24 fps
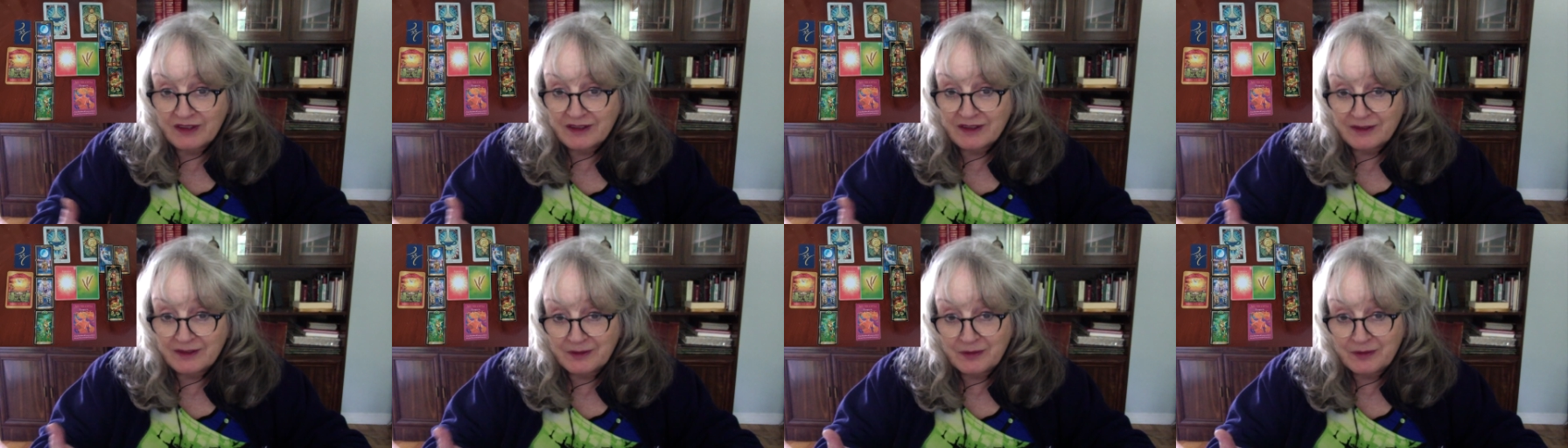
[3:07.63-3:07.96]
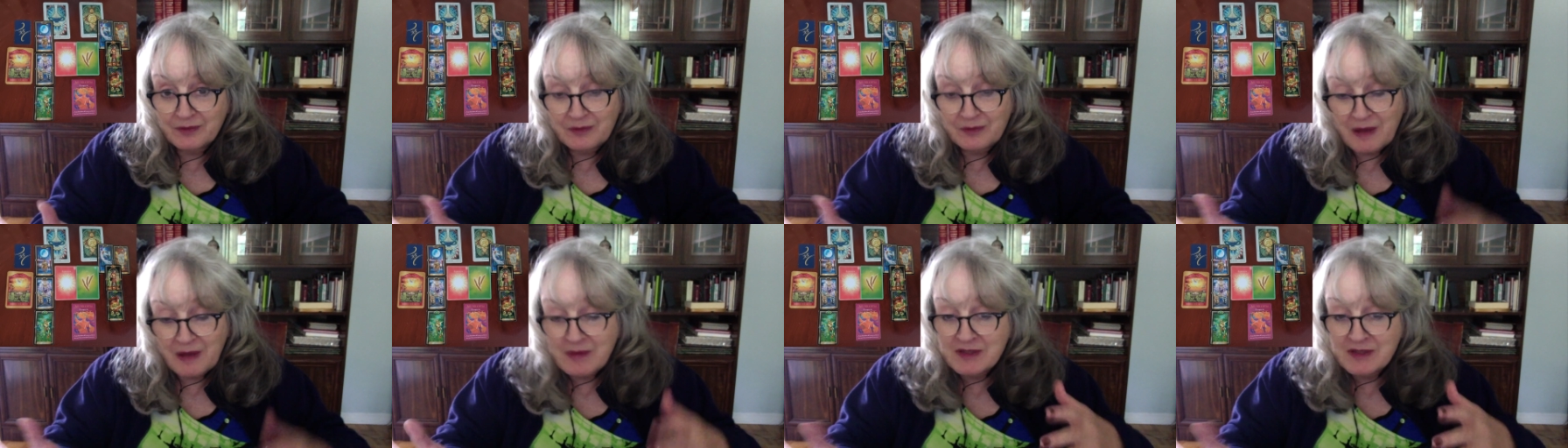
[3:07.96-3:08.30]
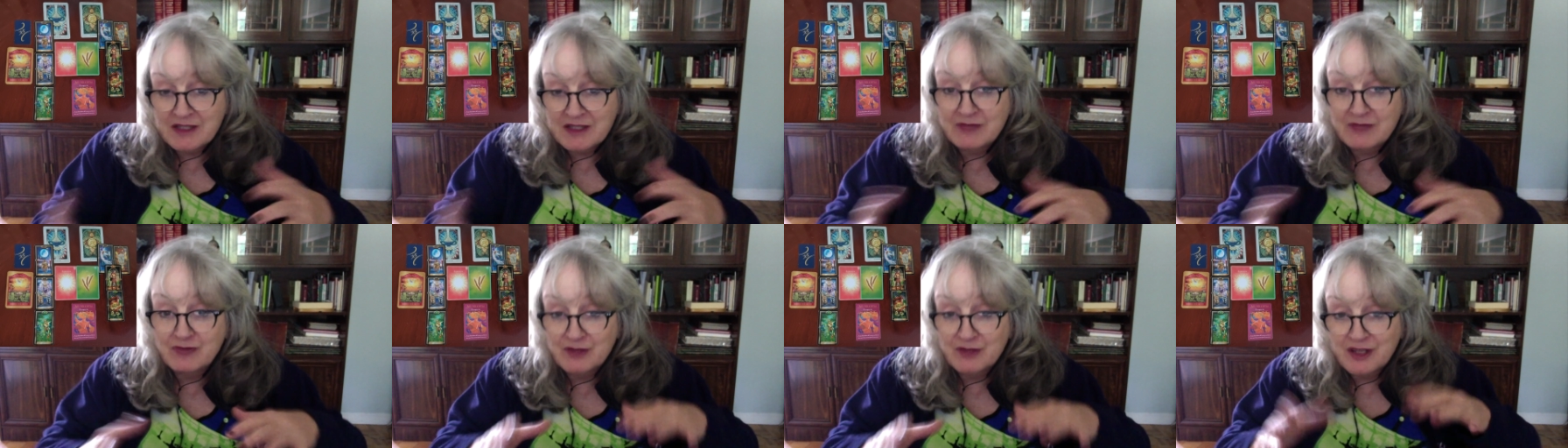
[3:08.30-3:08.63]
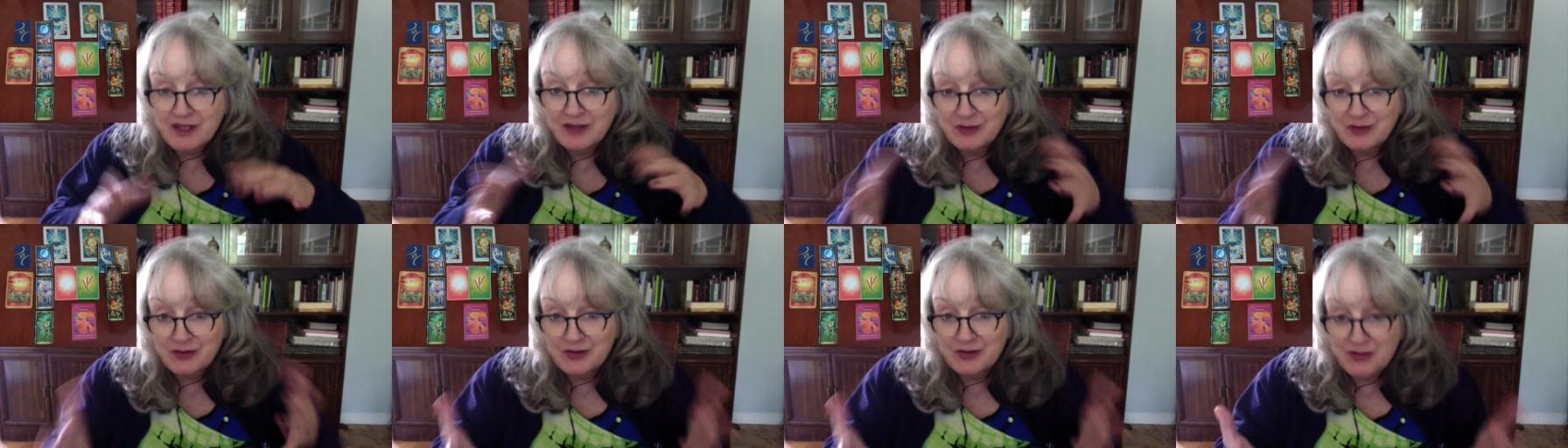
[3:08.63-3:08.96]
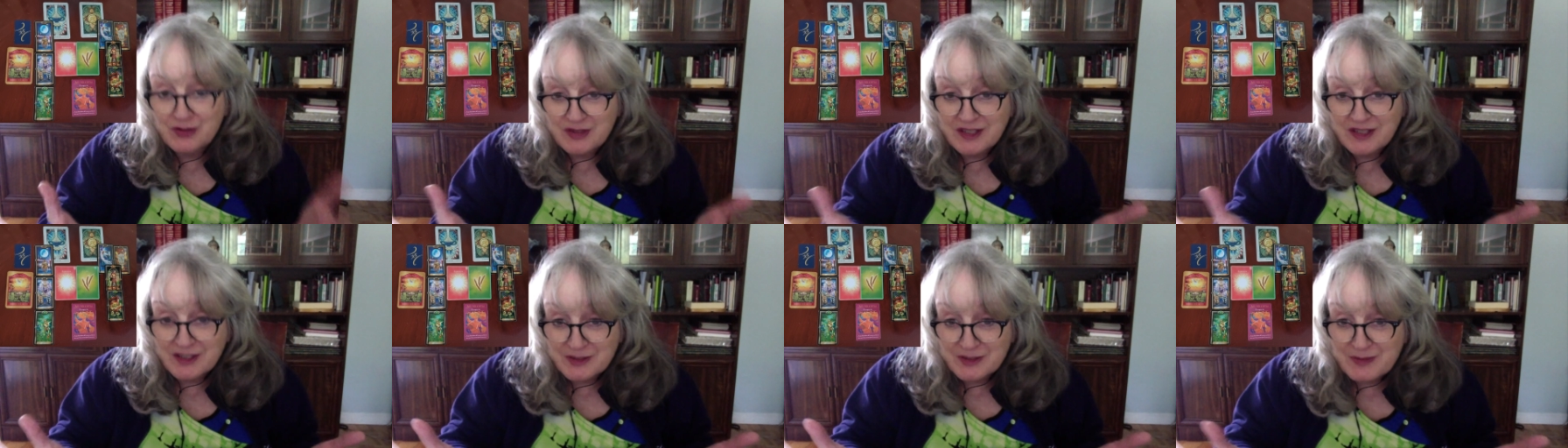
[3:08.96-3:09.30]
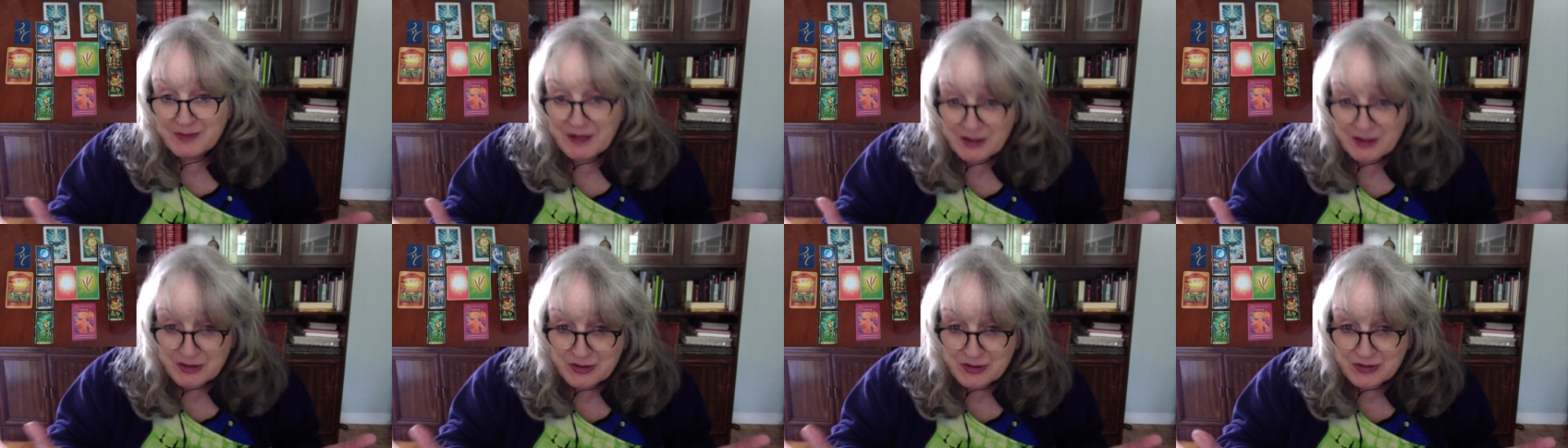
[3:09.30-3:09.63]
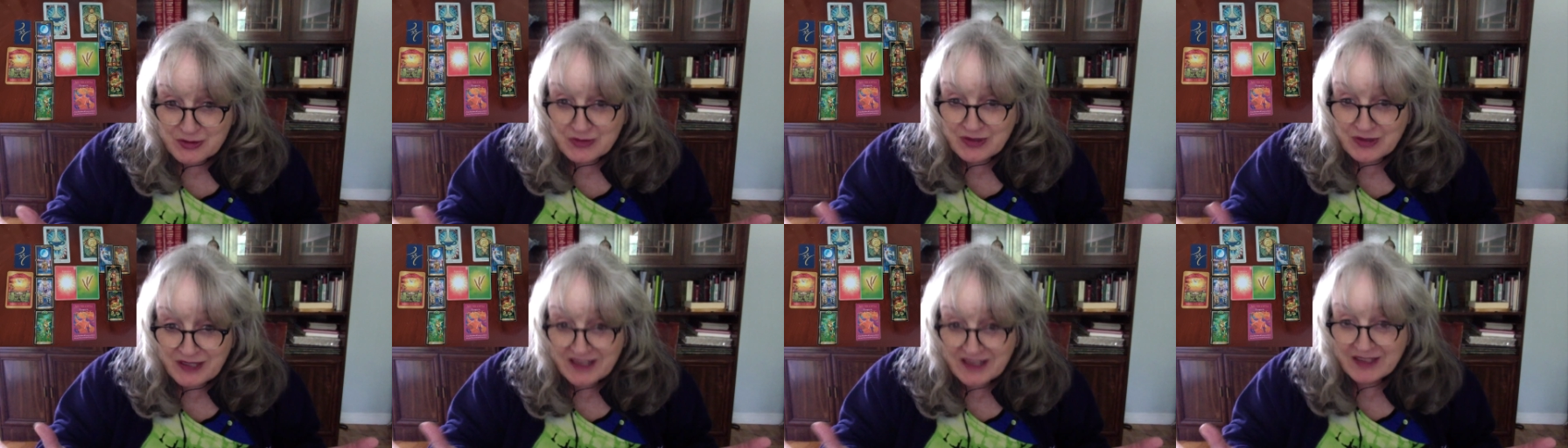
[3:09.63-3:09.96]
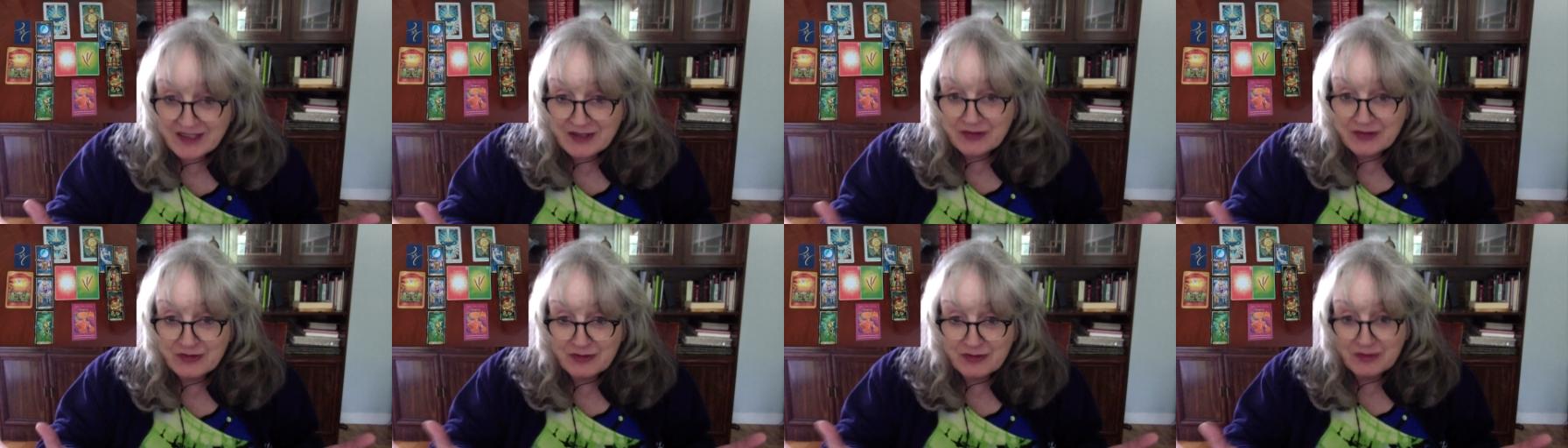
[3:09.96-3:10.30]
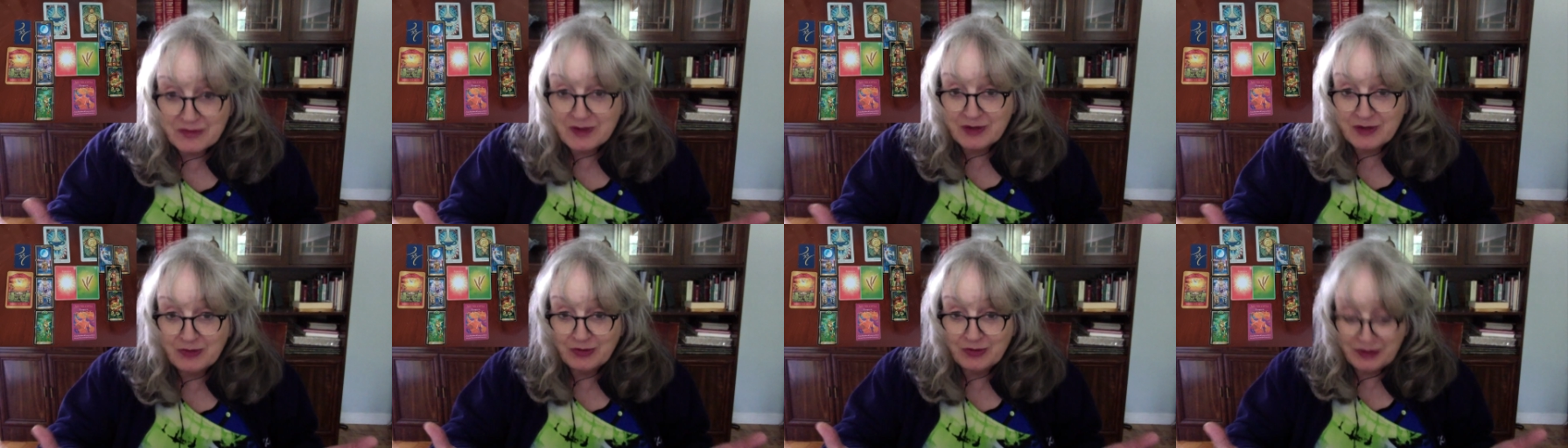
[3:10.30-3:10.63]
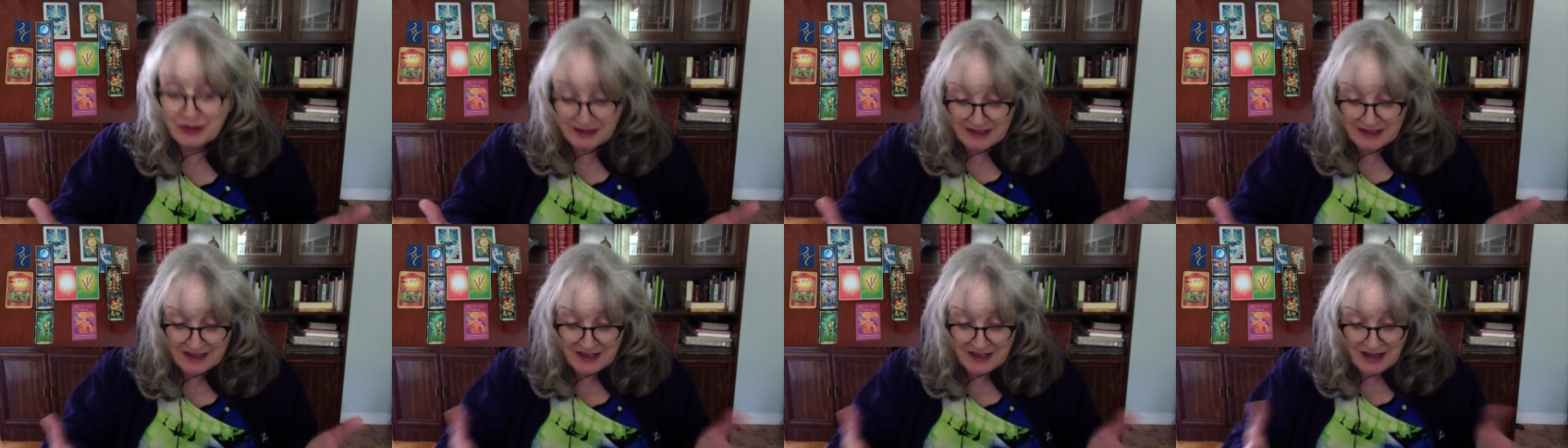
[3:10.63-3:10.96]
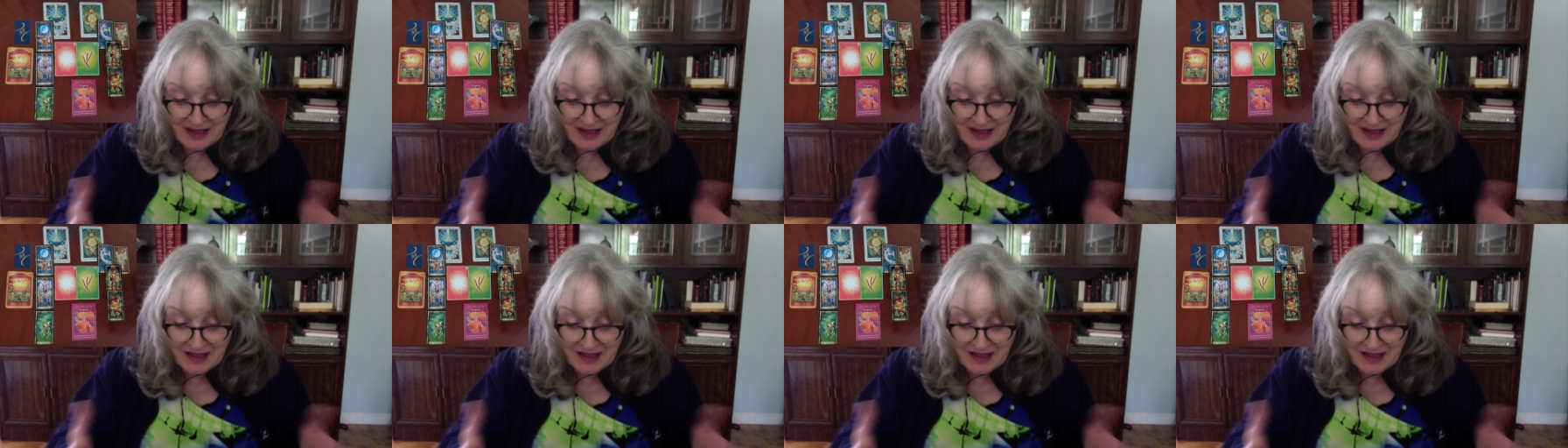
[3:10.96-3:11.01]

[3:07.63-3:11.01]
même si vous êtes du sexe masculin et que vous m'écoutez,